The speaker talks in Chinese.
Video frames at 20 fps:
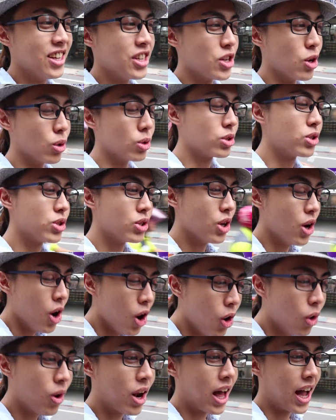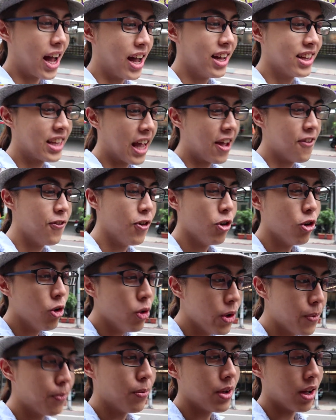有时候啦，台风
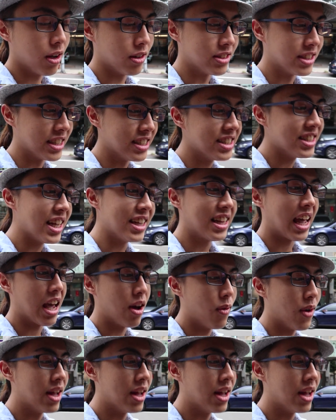会不小心在台